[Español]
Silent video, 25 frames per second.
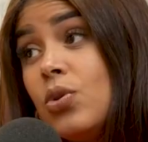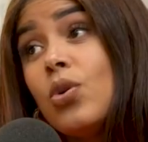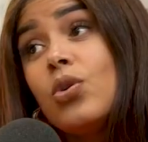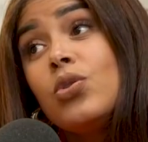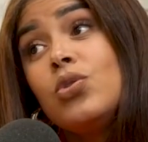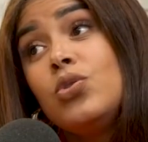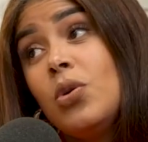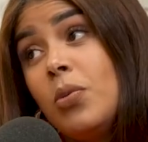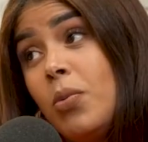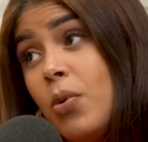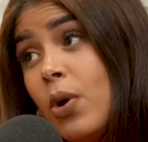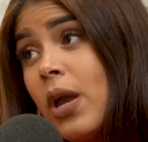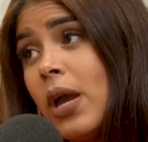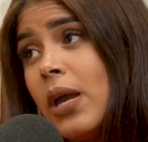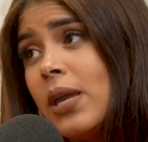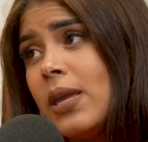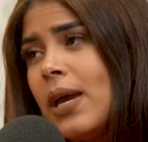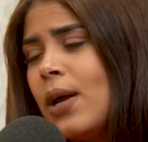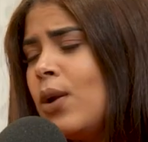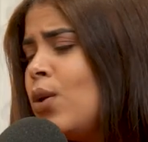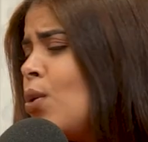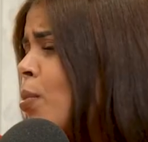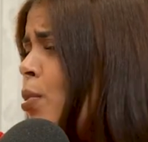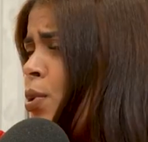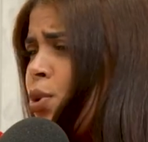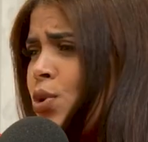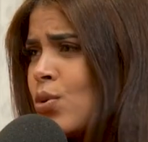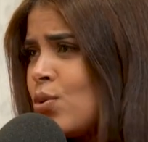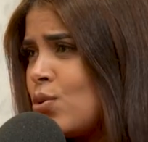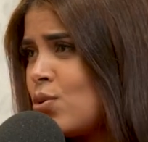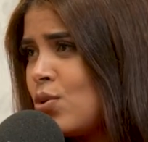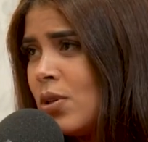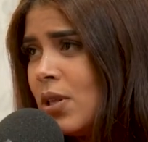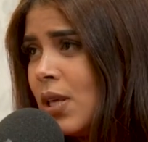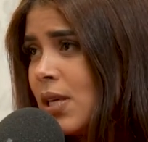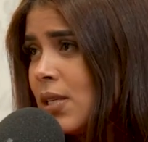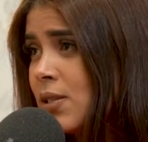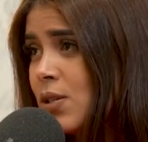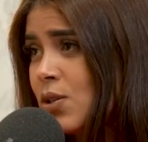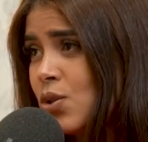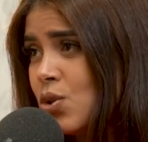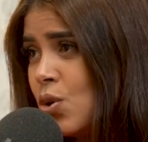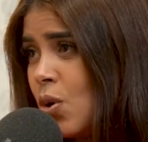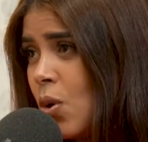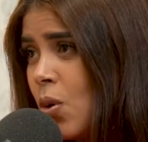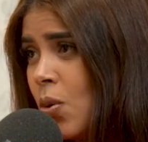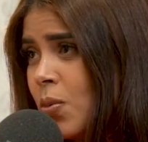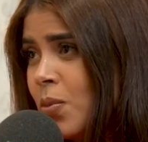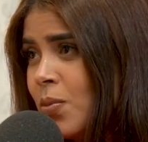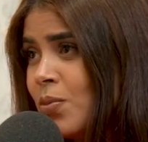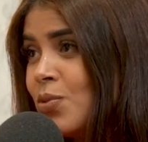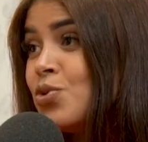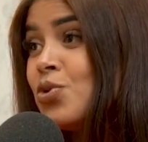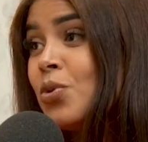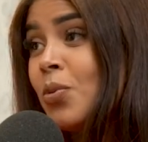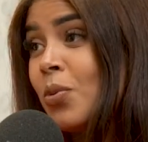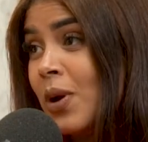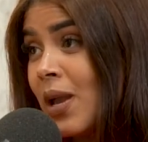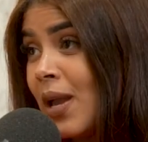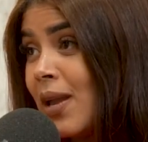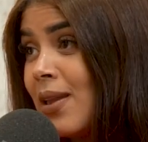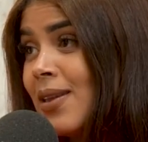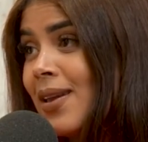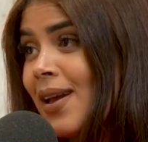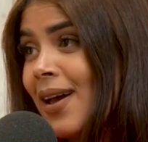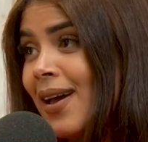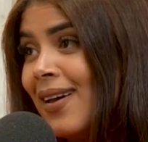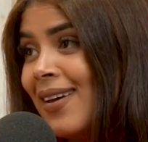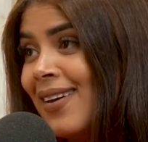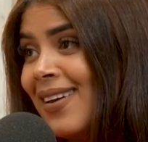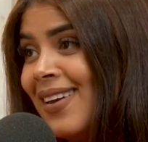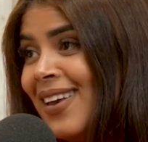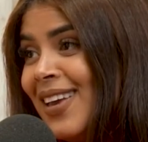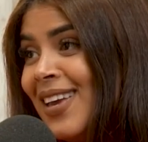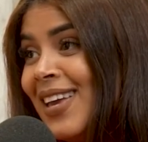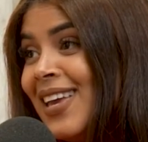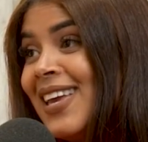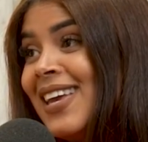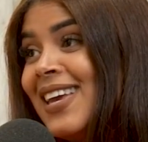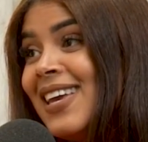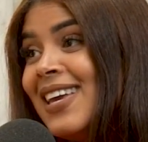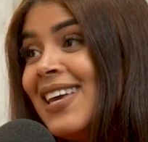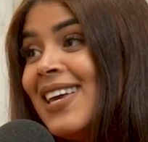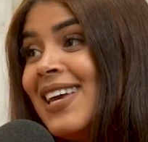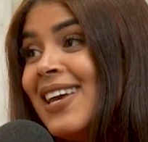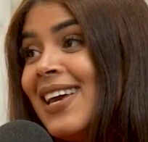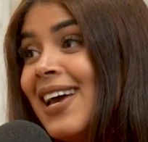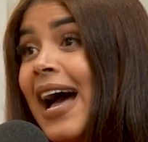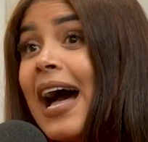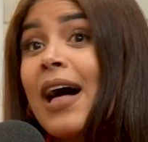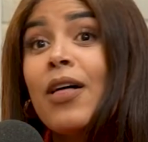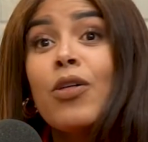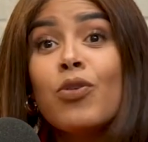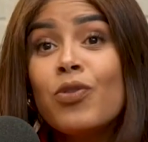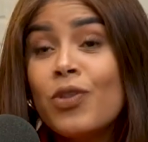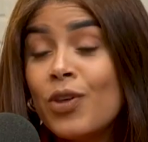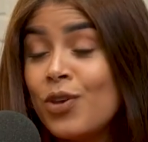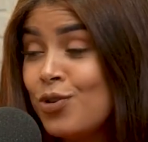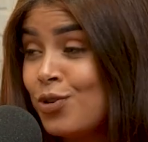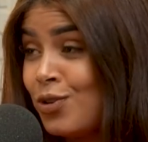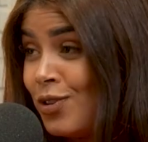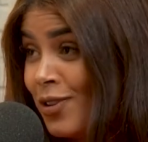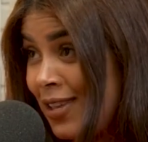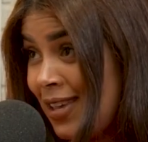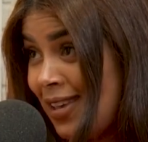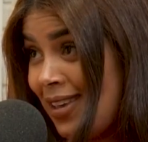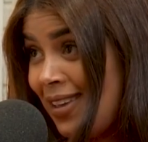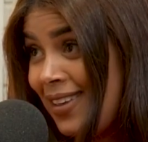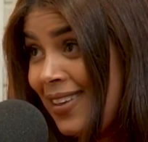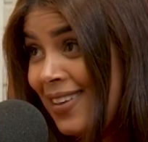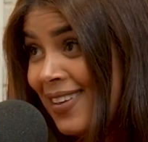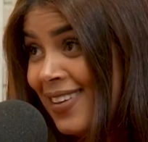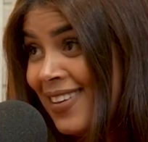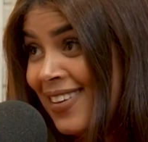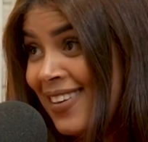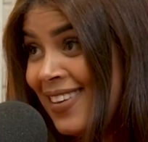No, yo voy allá. No, pues yo no soy de hacer show. No, yo voy allá. ¿Allá dónde? A donde yo tengo.